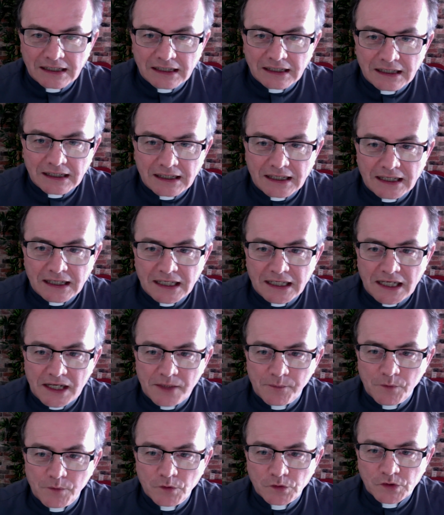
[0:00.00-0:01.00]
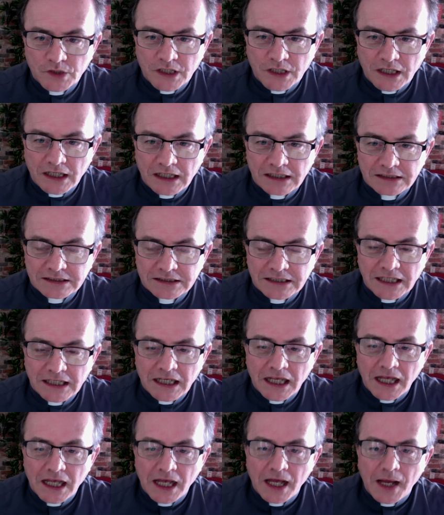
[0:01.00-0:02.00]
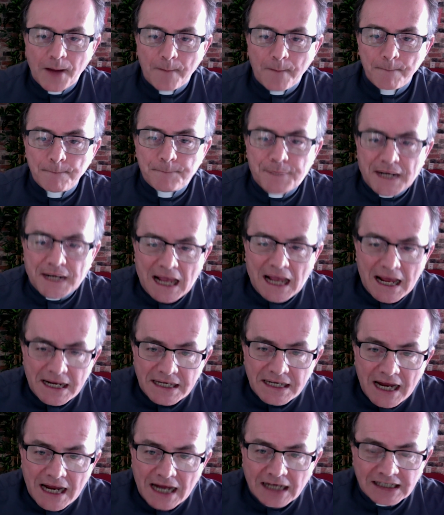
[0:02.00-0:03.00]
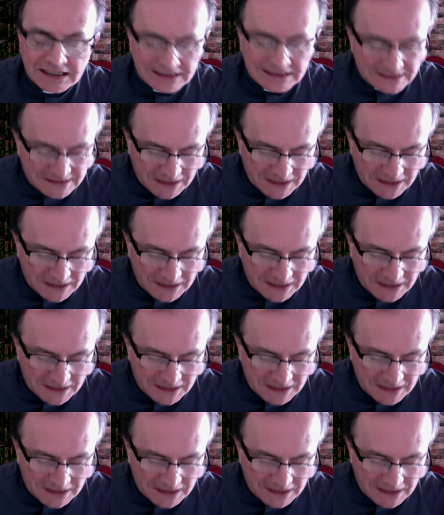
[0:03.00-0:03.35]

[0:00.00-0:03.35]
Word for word: Queremos que ese prana, ese